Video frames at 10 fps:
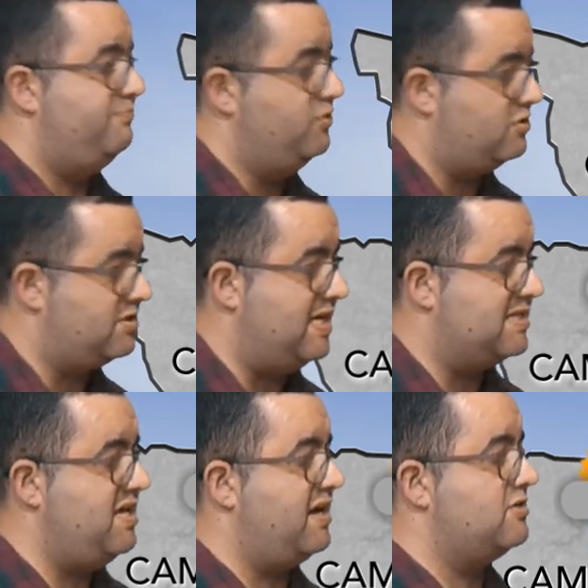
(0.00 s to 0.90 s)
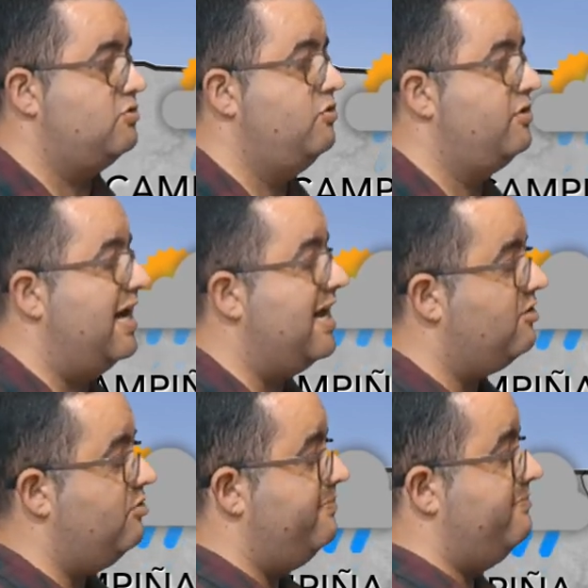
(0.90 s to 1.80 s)
puntos de la Sierra Sur,
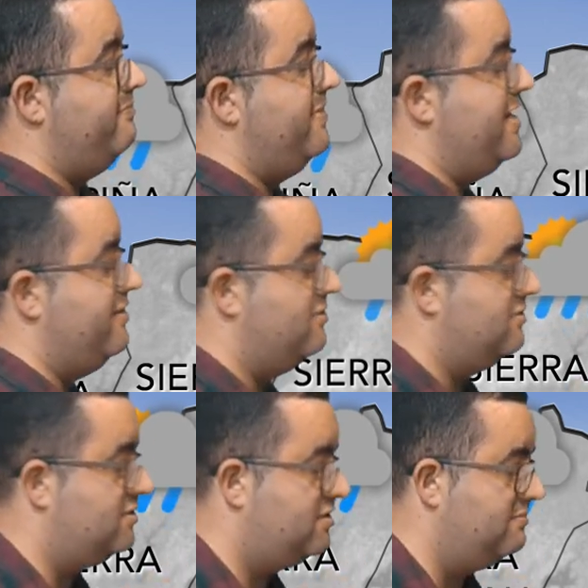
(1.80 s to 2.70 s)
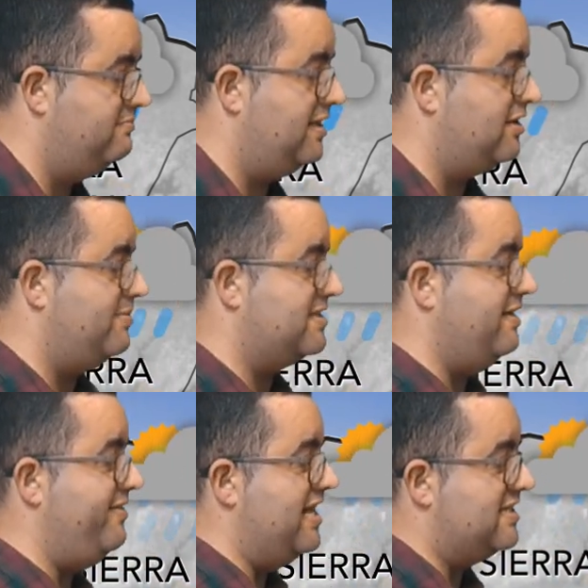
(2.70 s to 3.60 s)
algo menos, algo más
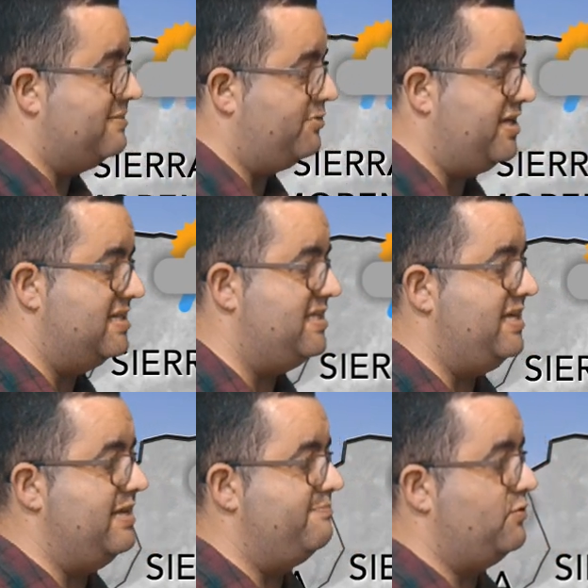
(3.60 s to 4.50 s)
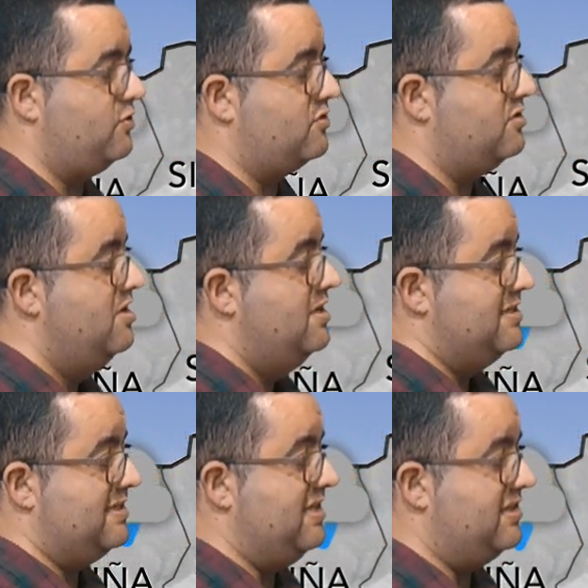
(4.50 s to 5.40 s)
débiles, se podría decir, en puntos
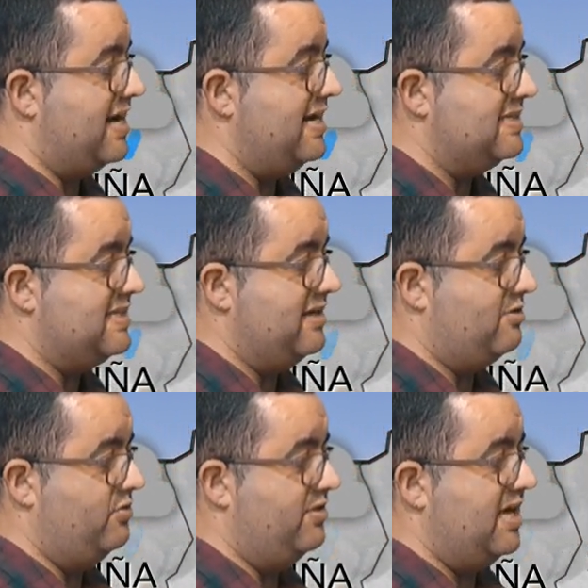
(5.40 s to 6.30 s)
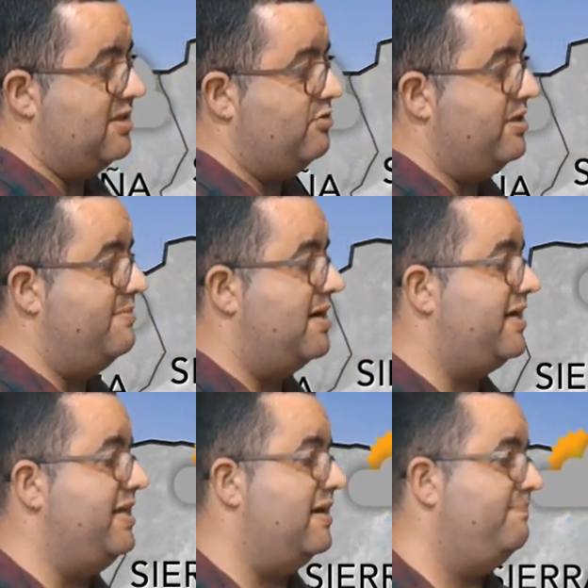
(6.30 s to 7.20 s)
centrales del condado de
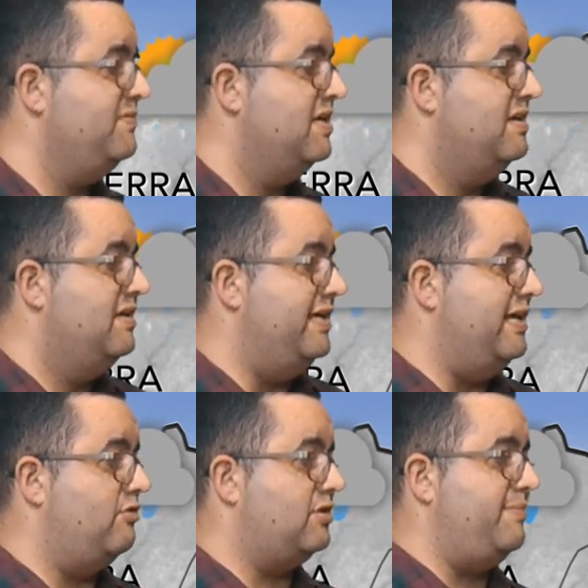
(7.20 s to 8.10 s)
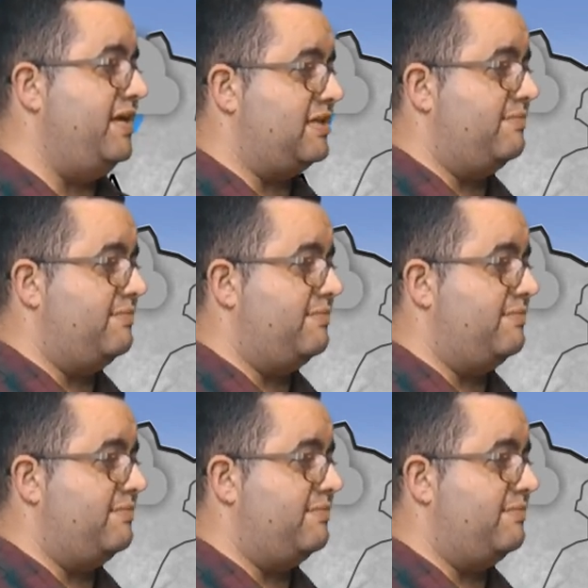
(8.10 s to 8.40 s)
Mágina. Y luego también,